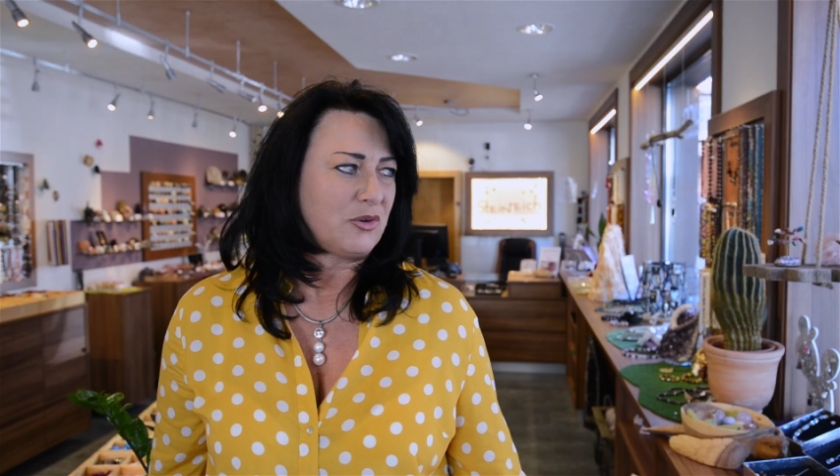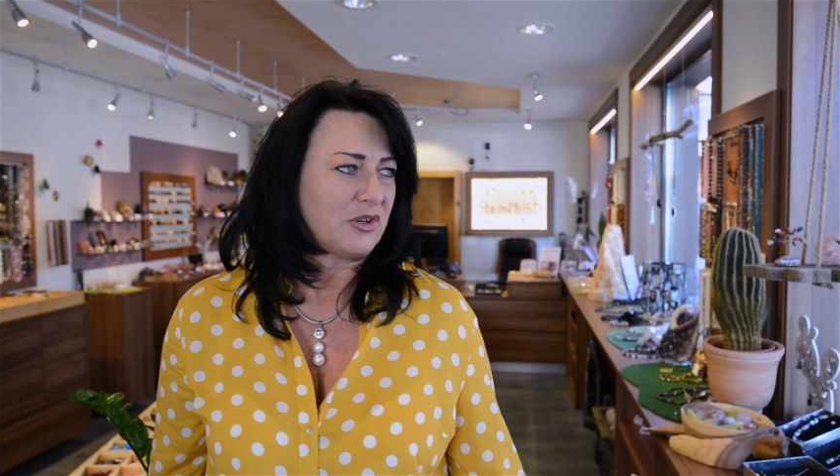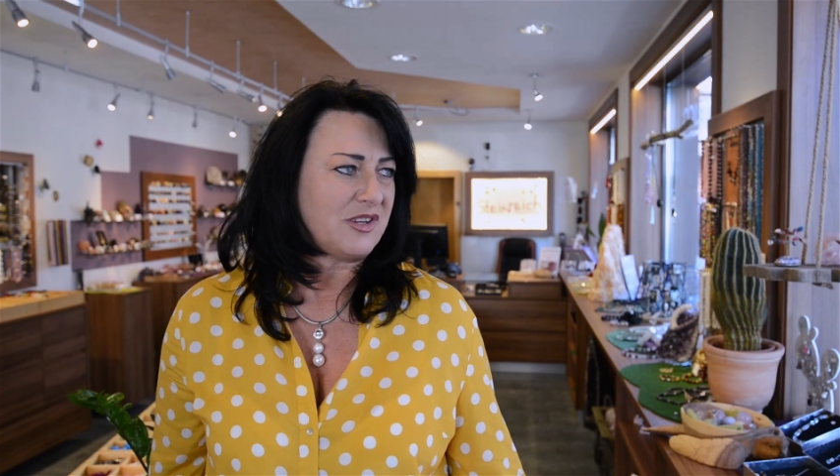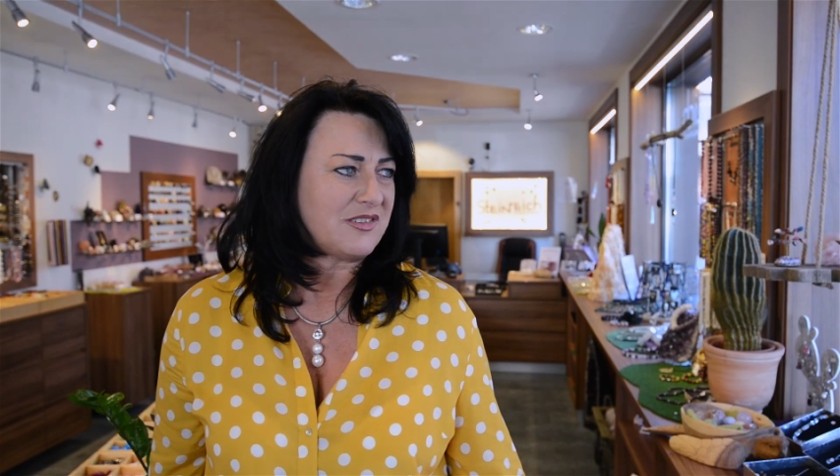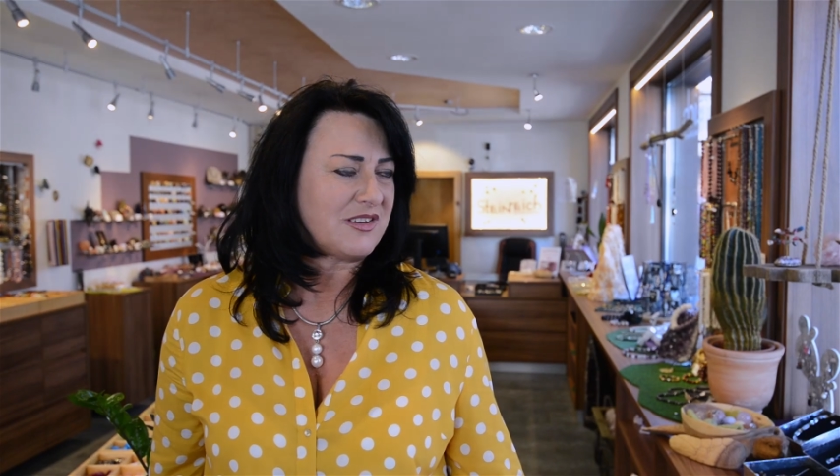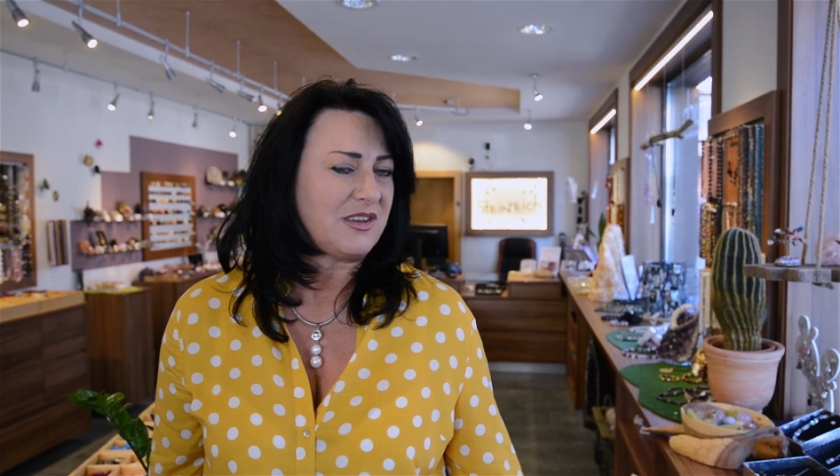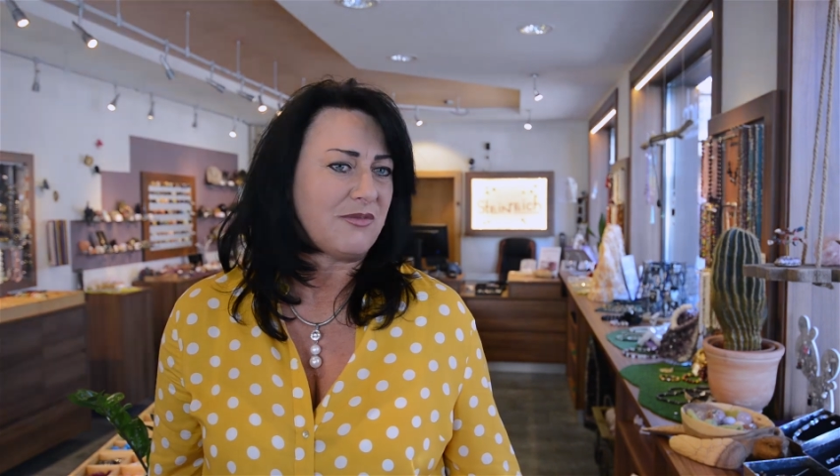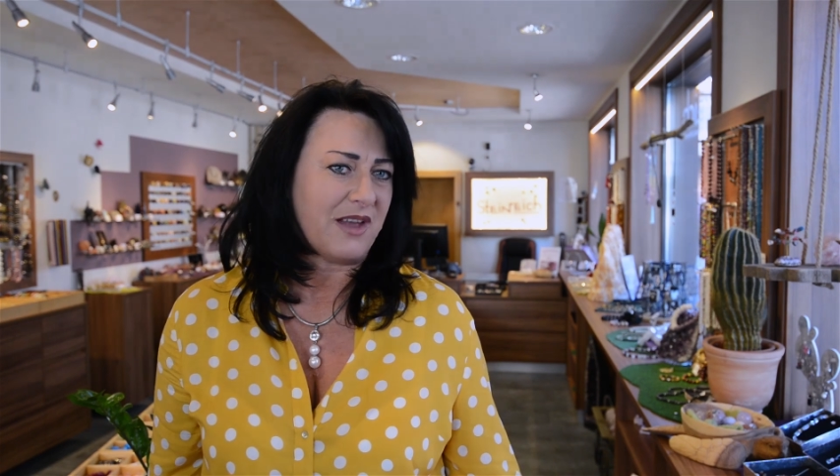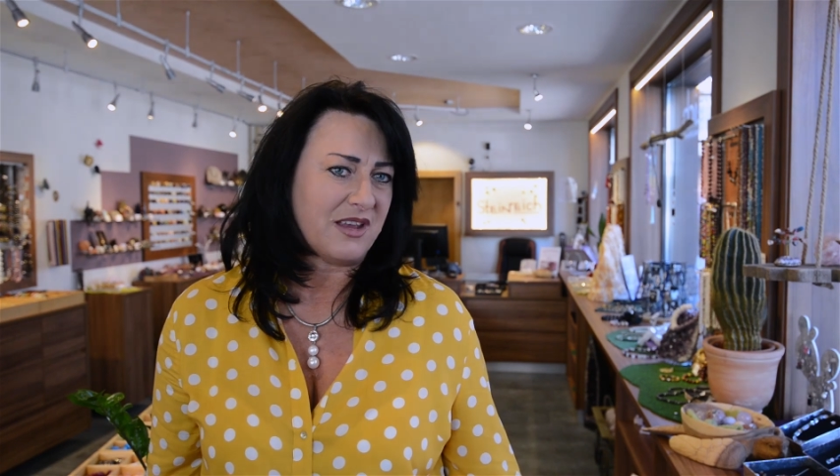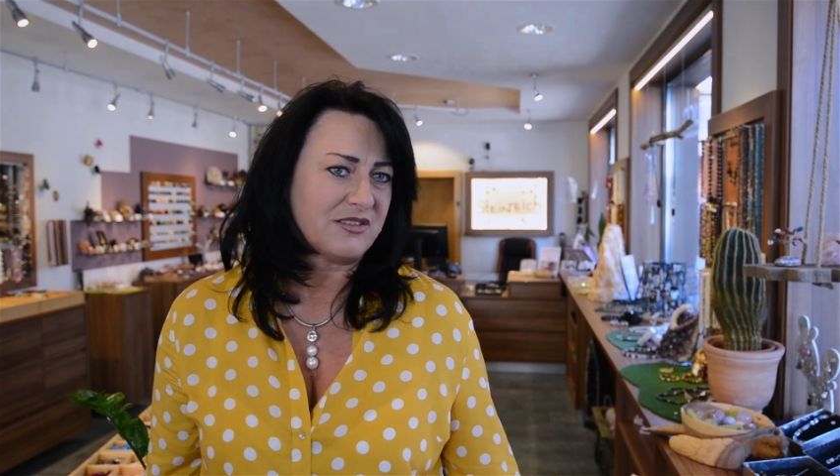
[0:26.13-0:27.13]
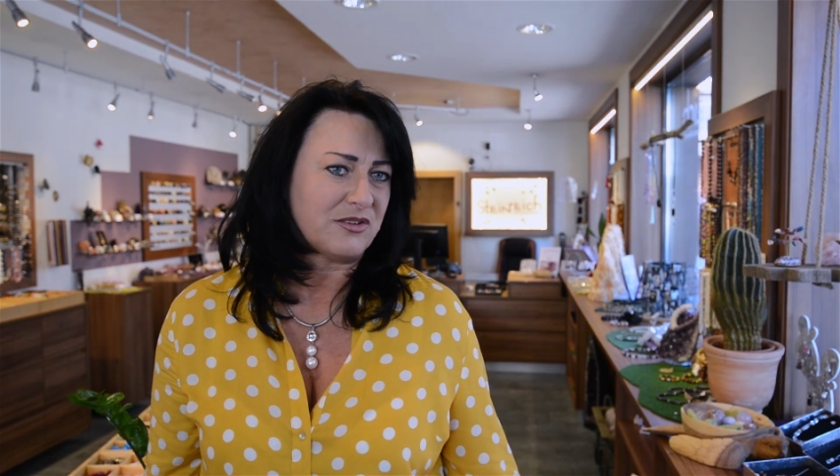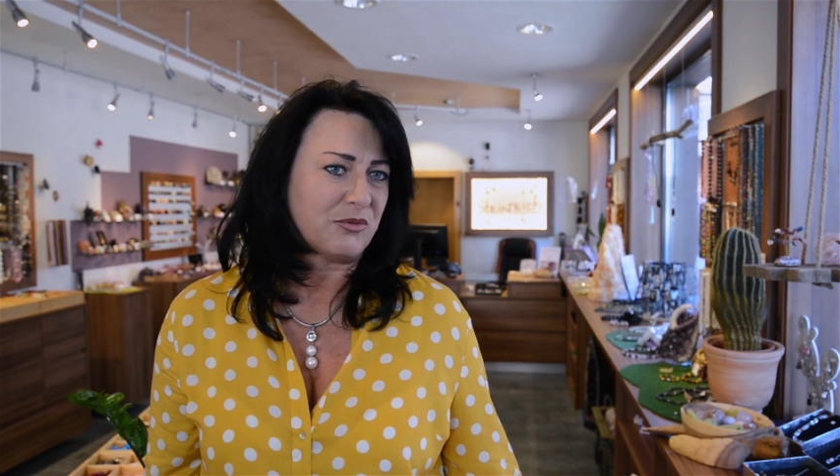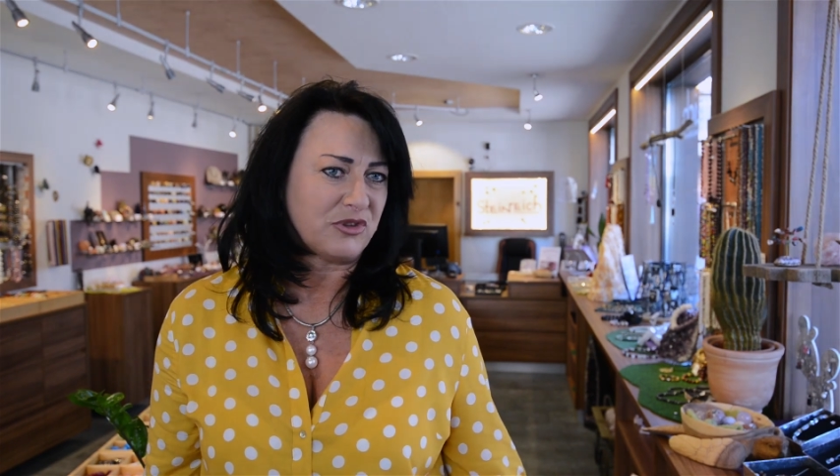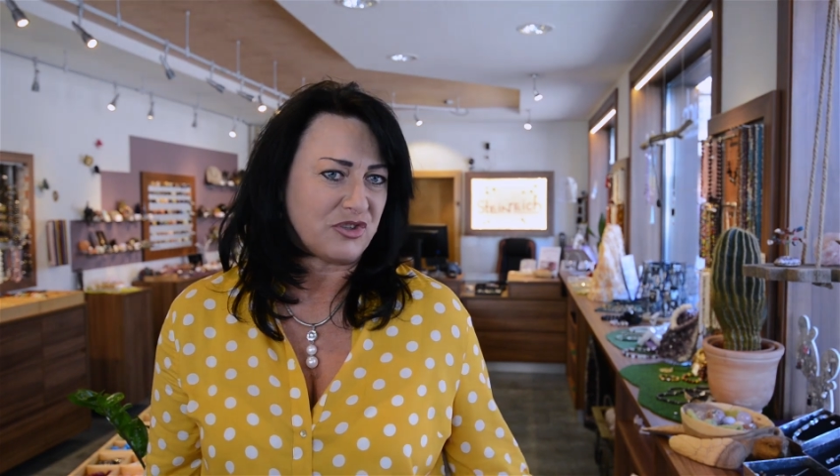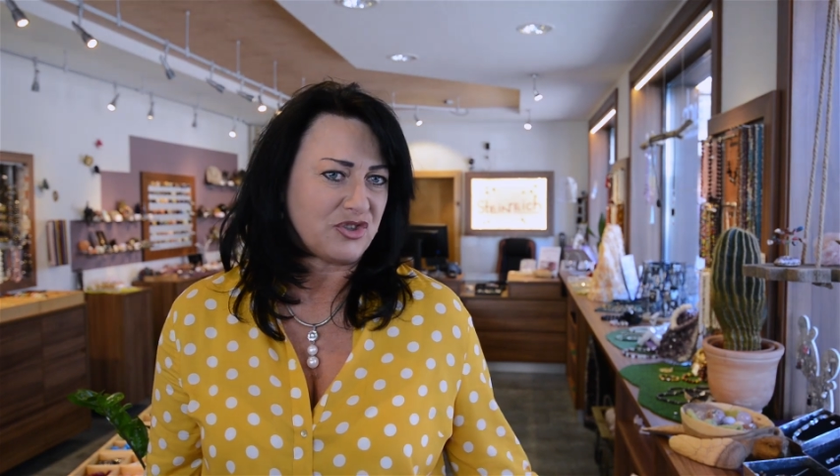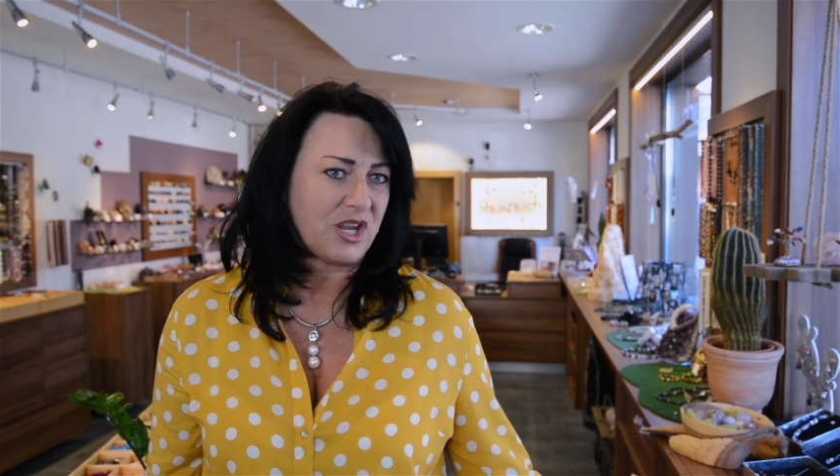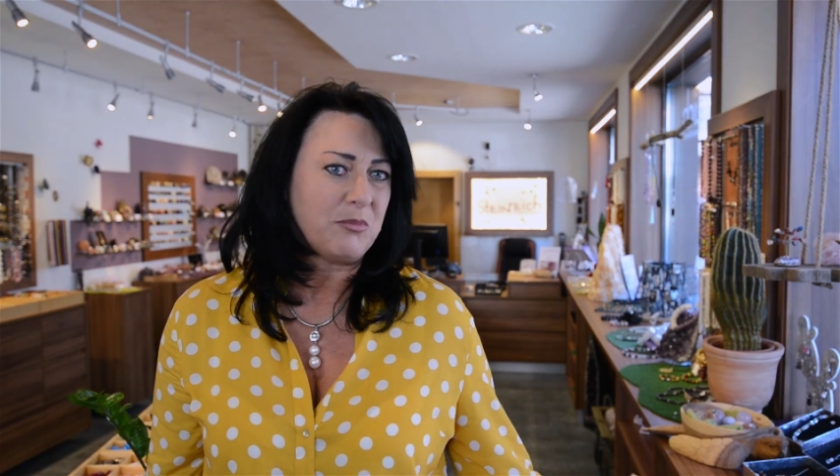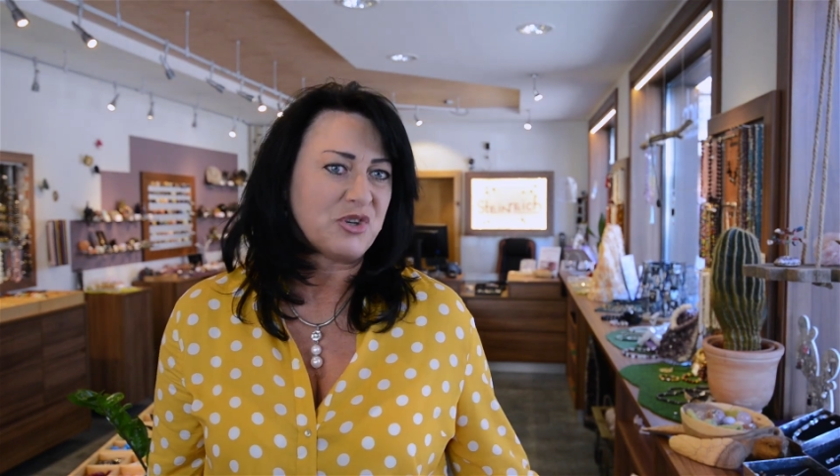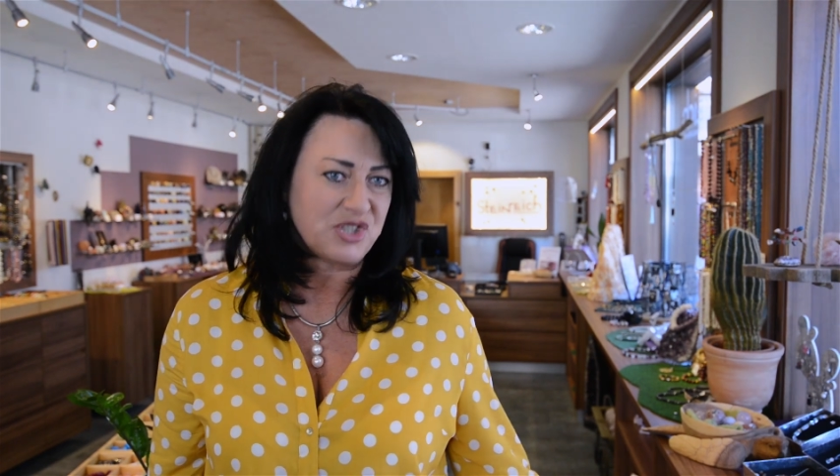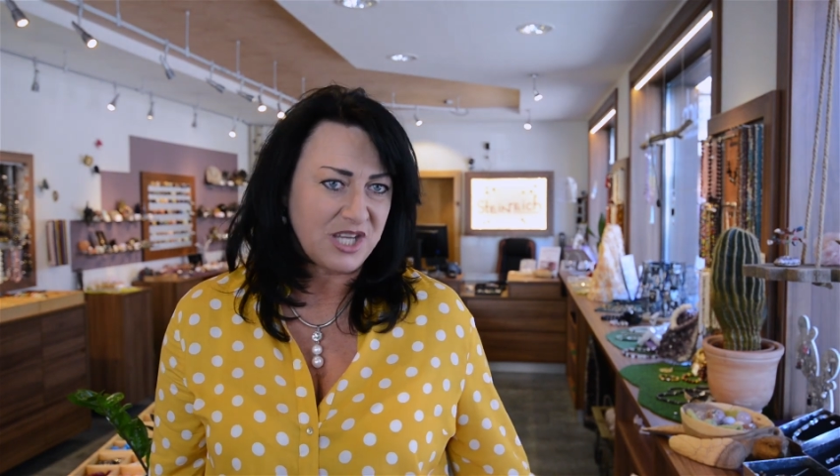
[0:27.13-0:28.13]
durch das, dass ich weiß, aus was der
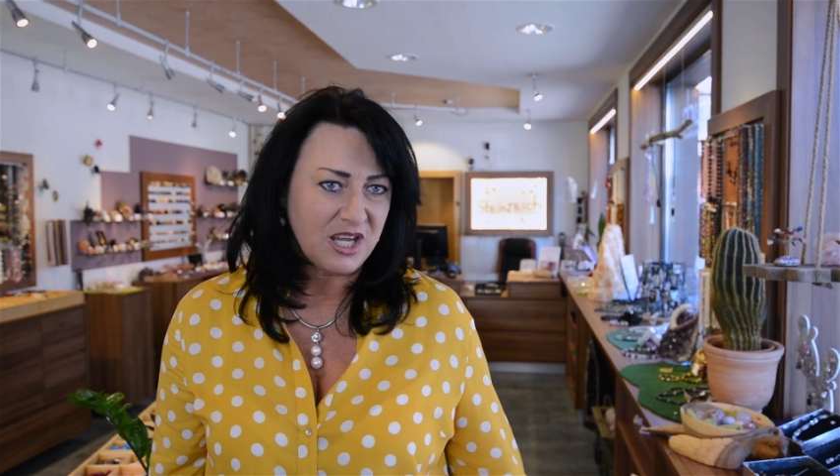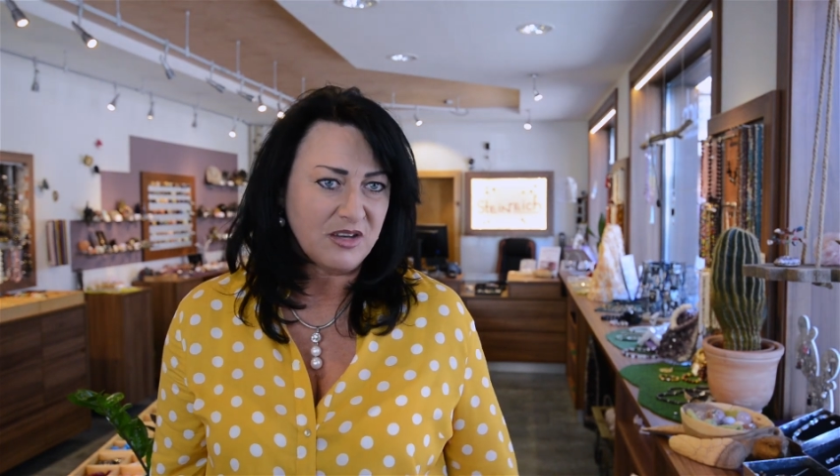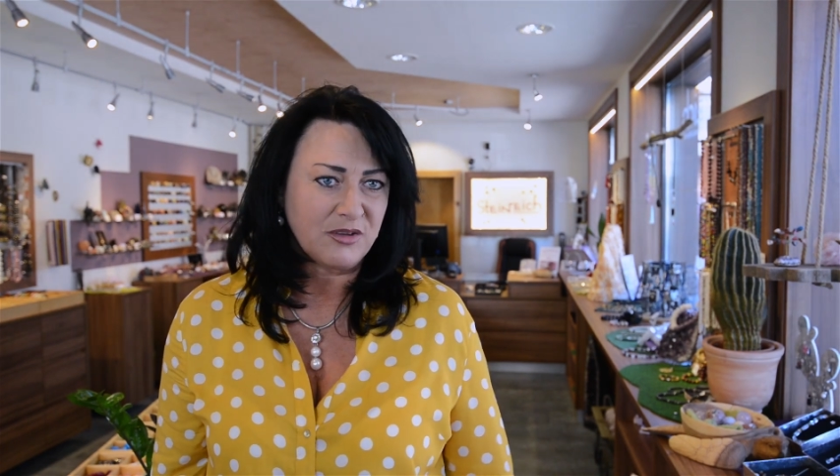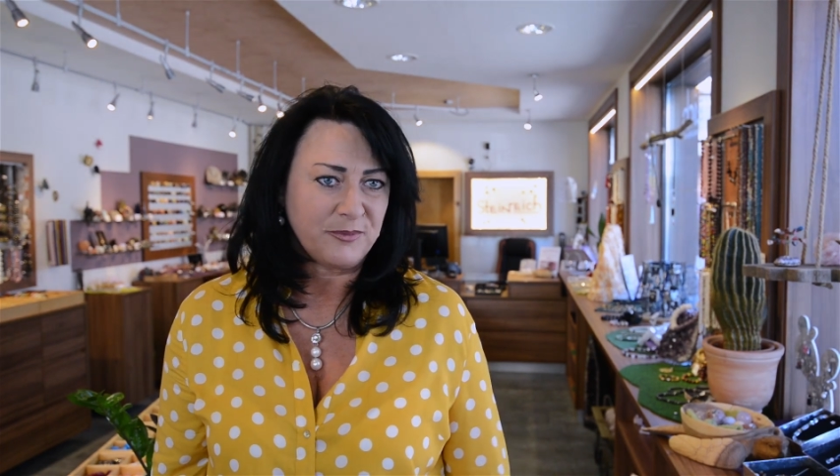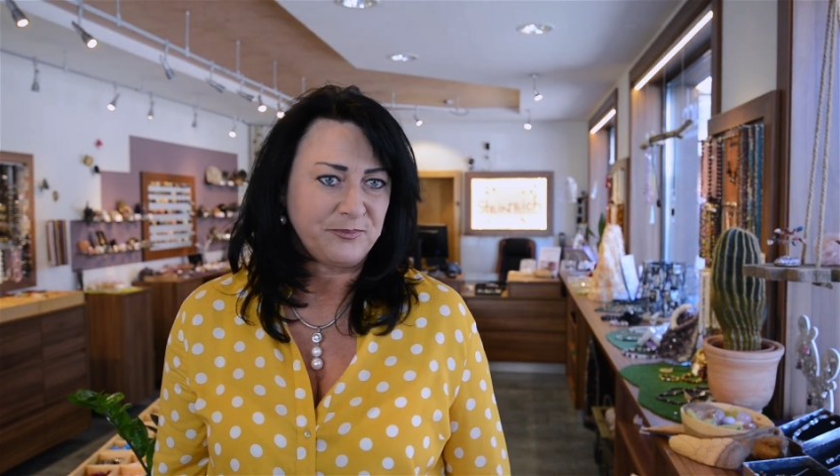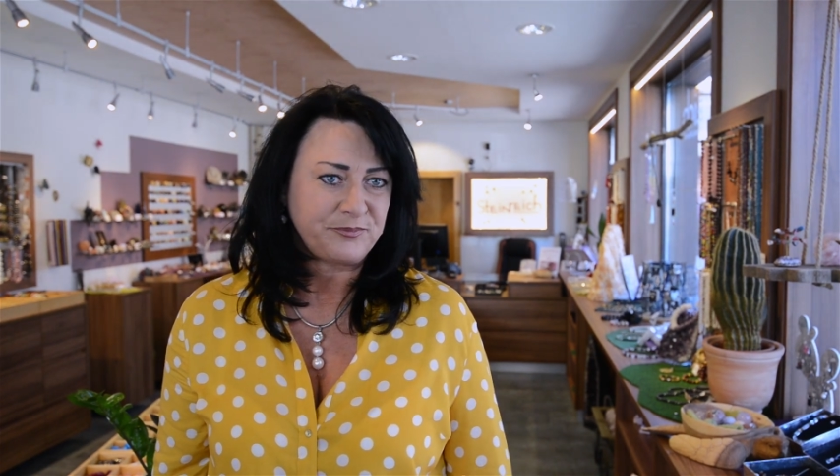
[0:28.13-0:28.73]
Stein besteht,